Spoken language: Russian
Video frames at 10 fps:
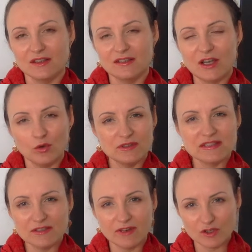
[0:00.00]

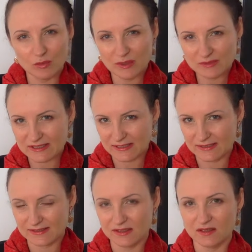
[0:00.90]
находятся в огромном
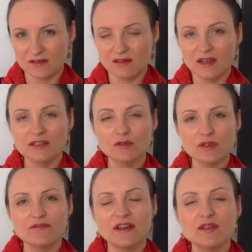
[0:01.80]
стрессе,
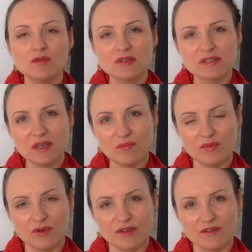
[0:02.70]
которые воюют с
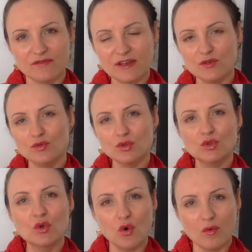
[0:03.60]
собой,
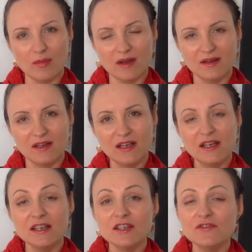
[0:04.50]
воюют дома.
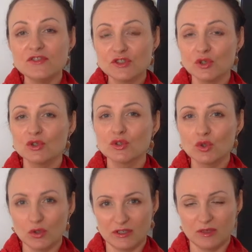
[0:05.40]
И все
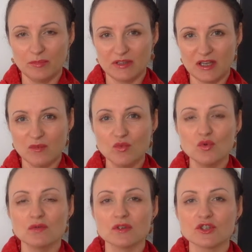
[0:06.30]
только
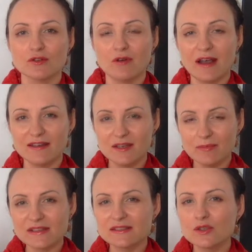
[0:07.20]
потому, что они
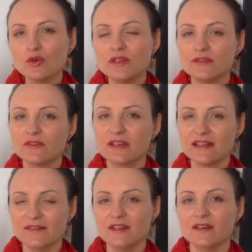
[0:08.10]
построили в
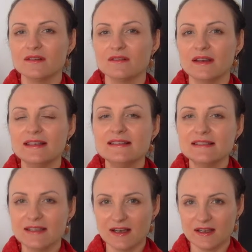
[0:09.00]
голове
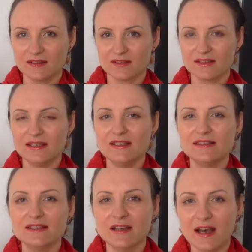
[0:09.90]
идеал.
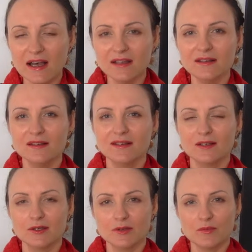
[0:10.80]
Идеал
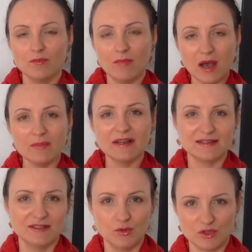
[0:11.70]

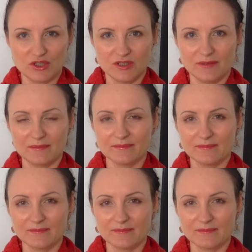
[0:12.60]
мамы-одиночки.